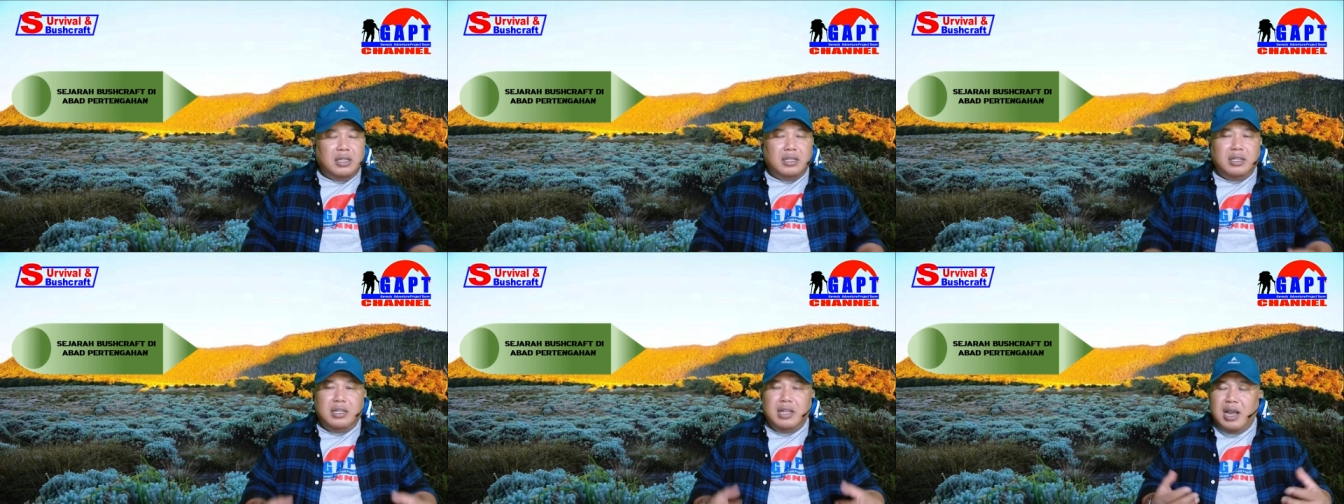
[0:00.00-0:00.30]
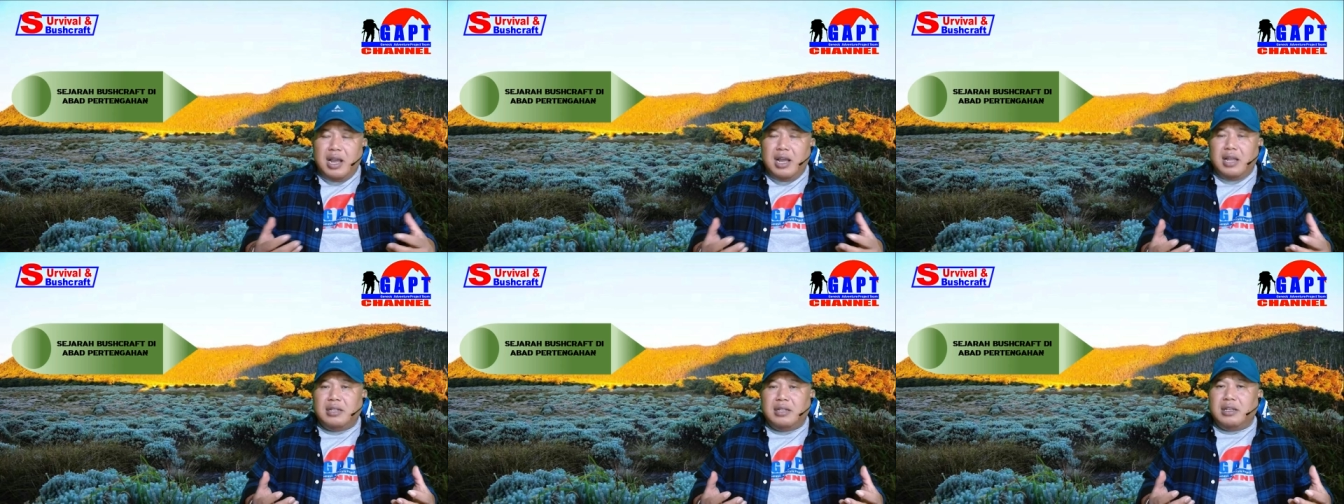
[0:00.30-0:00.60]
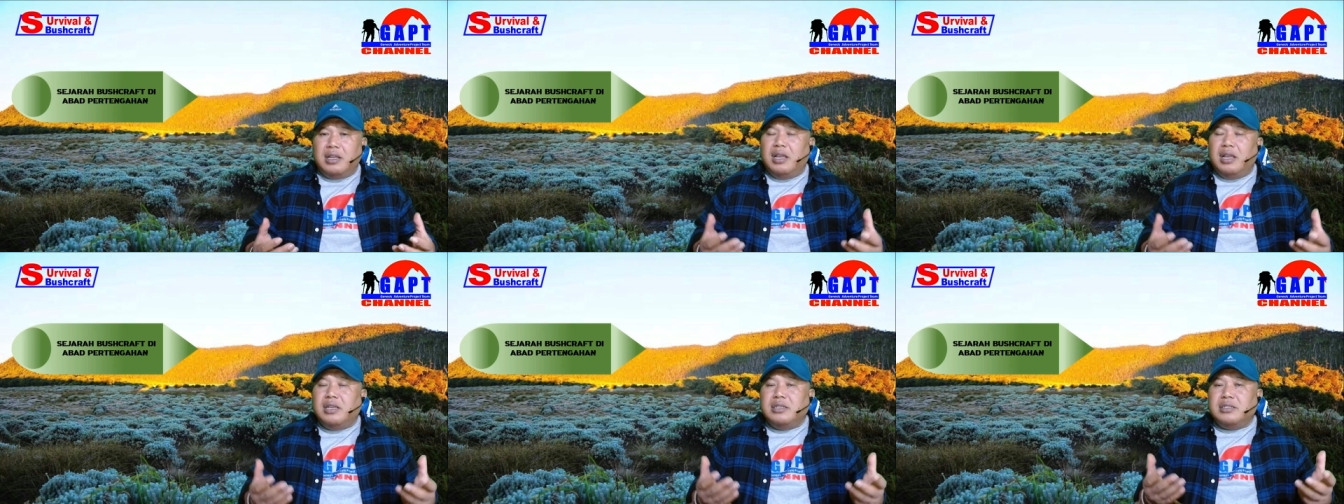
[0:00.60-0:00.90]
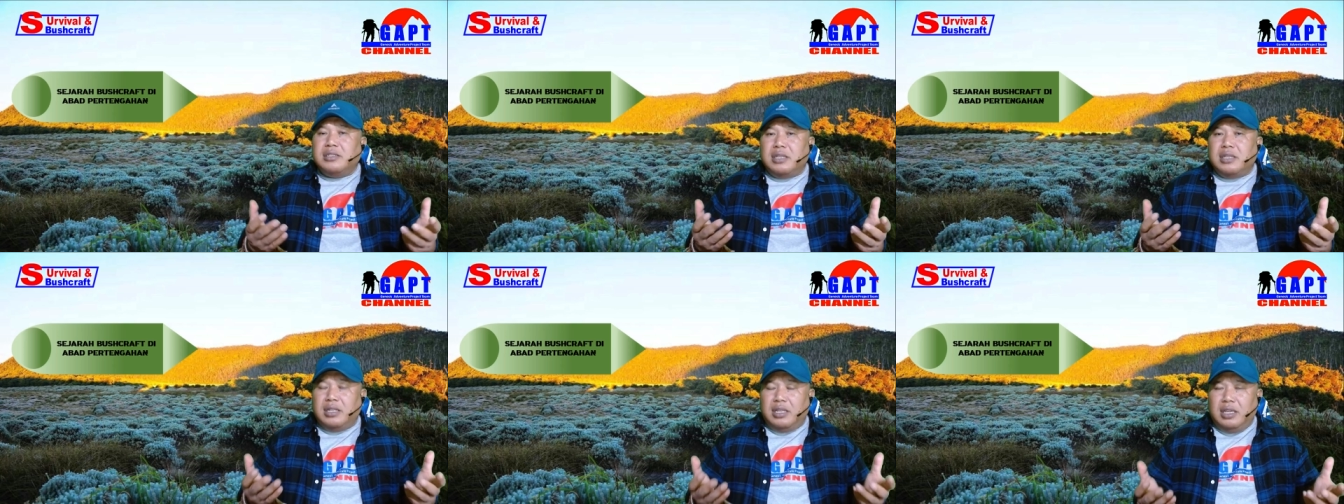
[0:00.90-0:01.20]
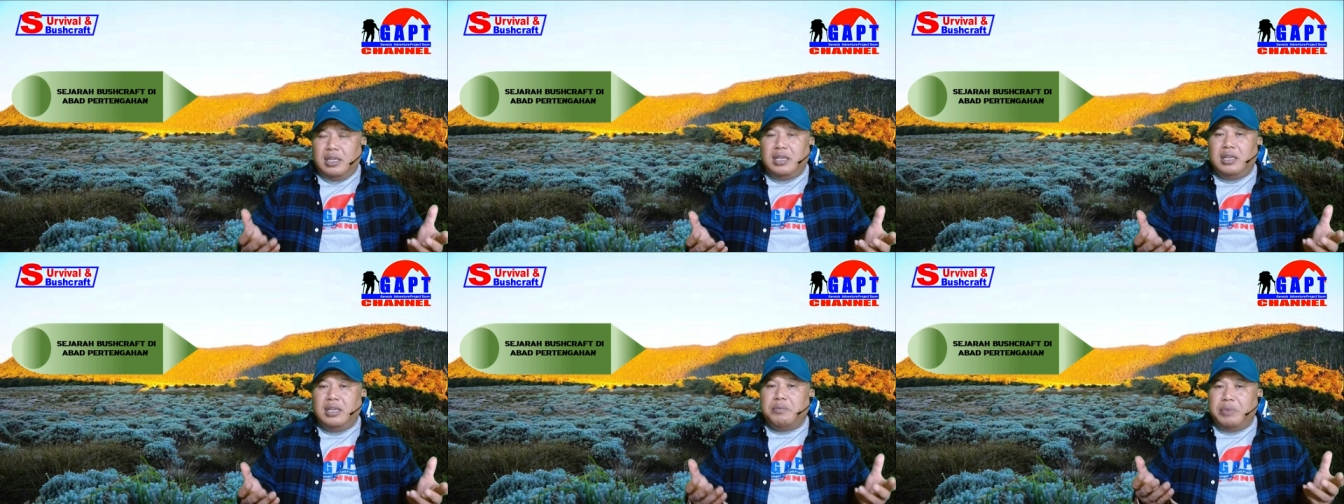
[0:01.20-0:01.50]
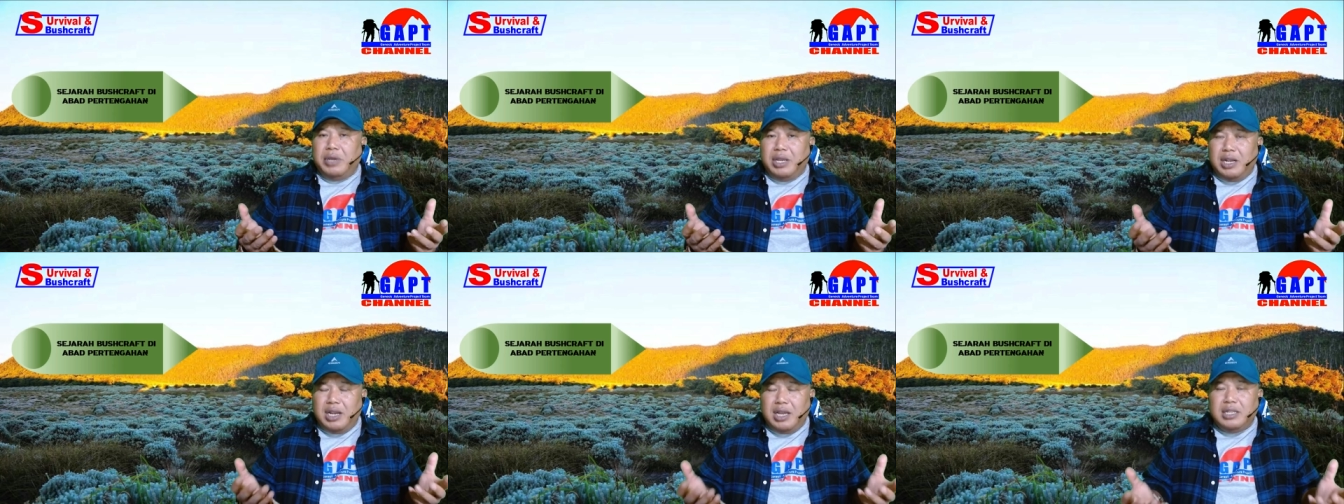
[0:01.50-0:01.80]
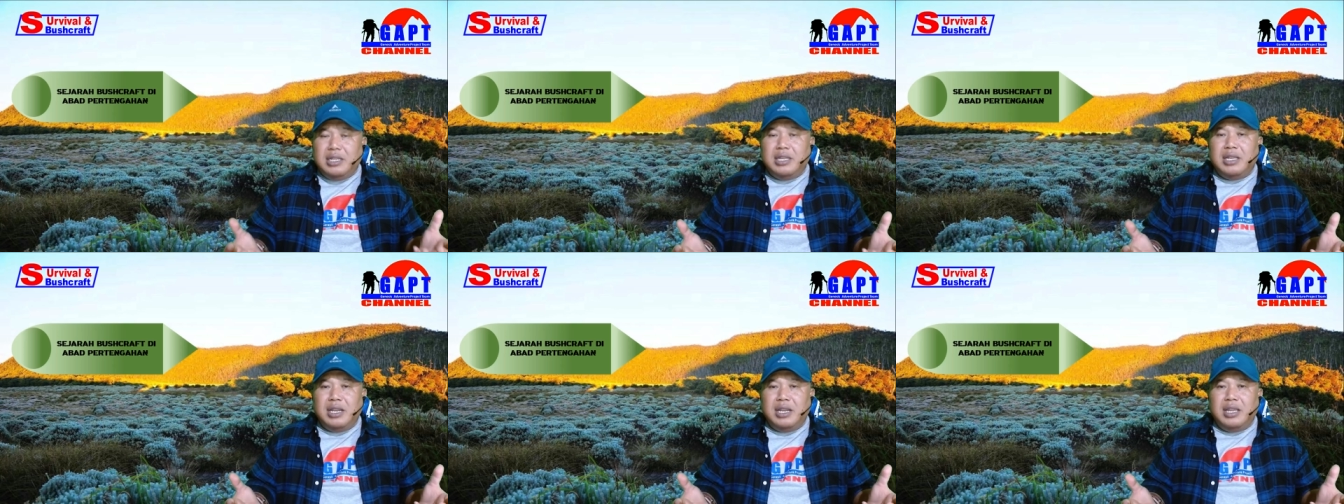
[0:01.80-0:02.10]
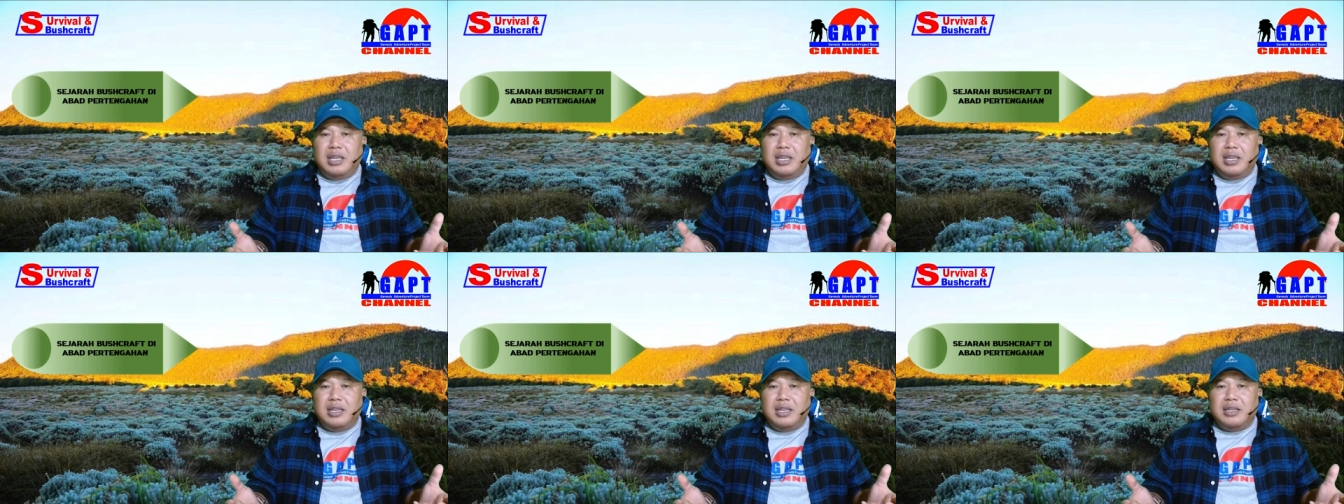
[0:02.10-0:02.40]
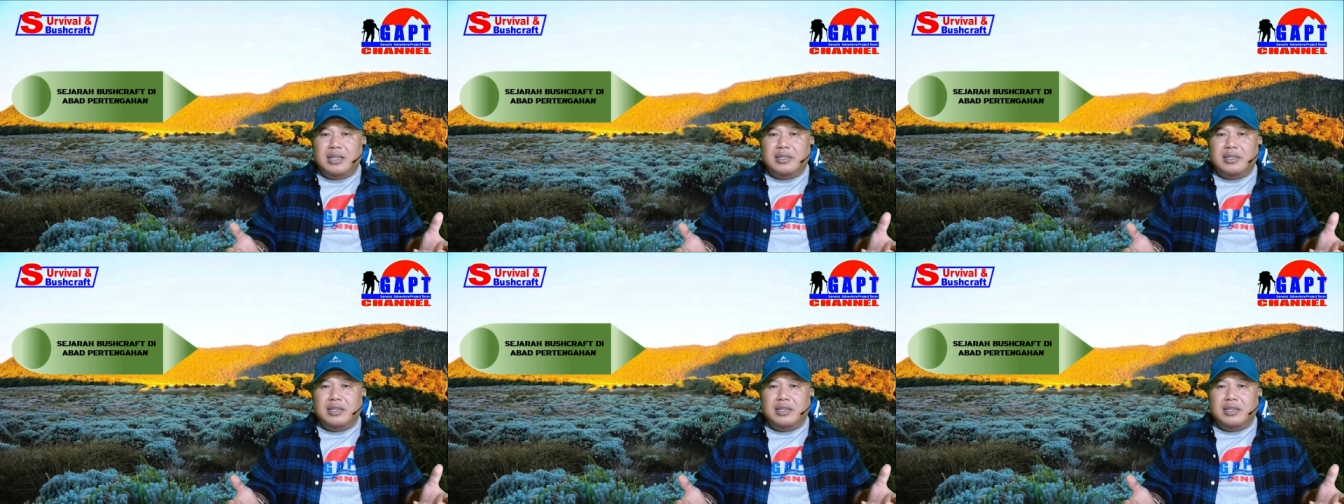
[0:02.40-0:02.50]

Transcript: dan seni bela diri